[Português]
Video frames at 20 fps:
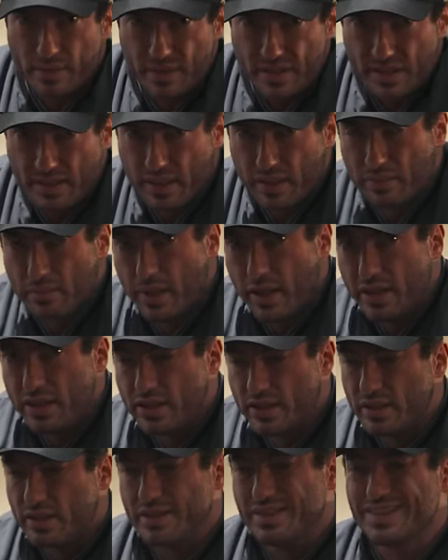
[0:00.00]
também você ter em
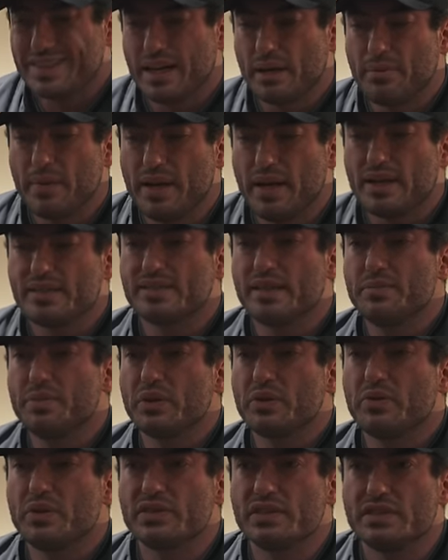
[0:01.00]
mente trabalhar
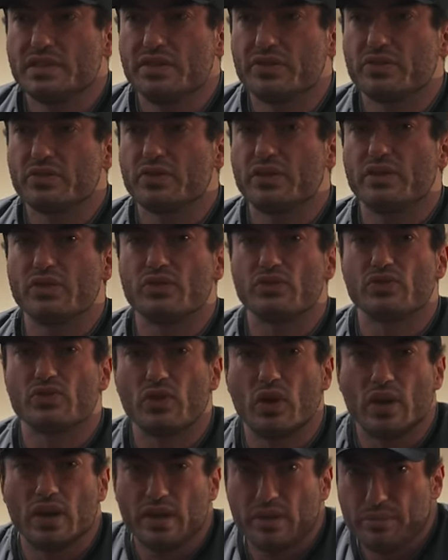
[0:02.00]
sempre com exercícios que
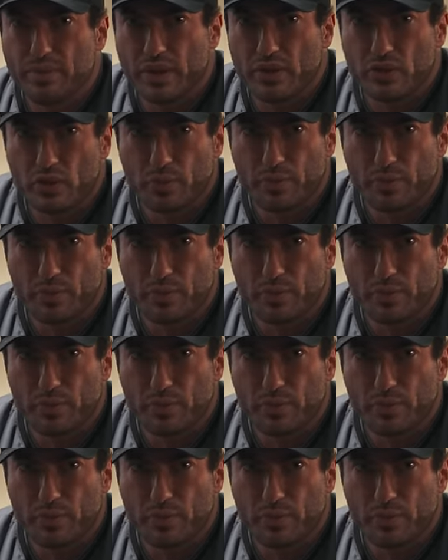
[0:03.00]
isolem bem o